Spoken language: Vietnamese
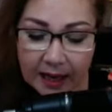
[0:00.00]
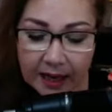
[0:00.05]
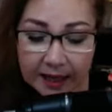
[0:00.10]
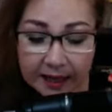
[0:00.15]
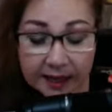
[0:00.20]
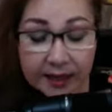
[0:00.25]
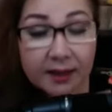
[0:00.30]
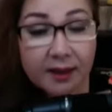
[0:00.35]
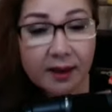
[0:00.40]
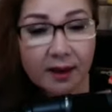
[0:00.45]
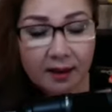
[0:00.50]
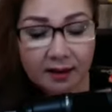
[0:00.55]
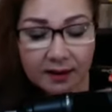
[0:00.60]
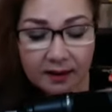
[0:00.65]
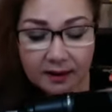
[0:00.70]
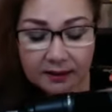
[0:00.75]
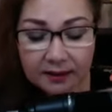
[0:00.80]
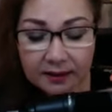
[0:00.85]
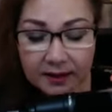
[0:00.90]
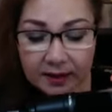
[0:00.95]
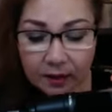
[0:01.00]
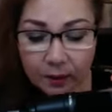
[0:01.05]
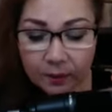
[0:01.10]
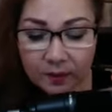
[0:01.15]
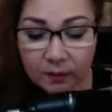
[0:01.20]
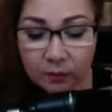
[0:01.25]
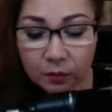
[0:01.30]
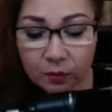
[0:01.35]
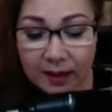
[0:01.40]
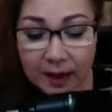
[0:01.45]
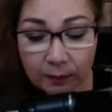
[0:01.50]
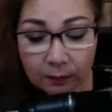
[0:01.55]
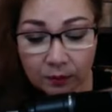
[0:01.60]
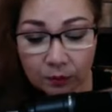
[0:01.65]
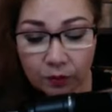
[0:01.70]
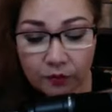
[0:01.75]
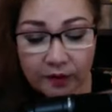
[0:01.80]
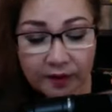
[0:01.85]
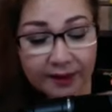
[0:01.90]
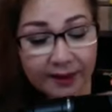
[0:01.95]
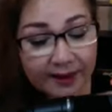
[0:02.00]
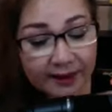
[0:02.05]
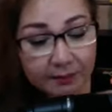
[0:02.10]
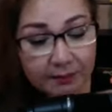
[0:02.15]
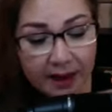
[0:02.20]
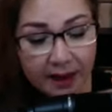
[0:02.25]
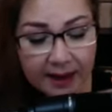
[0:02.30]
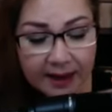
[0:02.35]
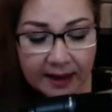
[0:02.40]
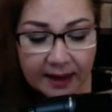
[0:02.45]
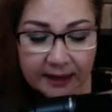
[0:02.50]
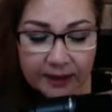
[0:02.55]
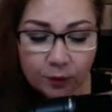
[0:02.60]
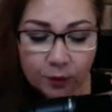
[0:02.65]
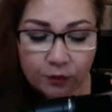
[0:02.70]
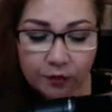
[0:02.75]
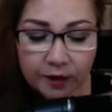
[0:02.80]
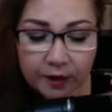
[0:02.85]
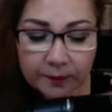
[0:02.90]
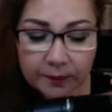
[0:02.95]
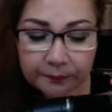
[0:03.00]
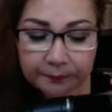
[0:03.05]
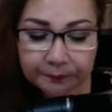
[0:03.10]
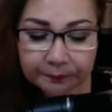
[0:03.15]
hiện giờ đó thì Ngọc Nhi muốn đọc cho quý vị nghe cái bài này thưa quý vị.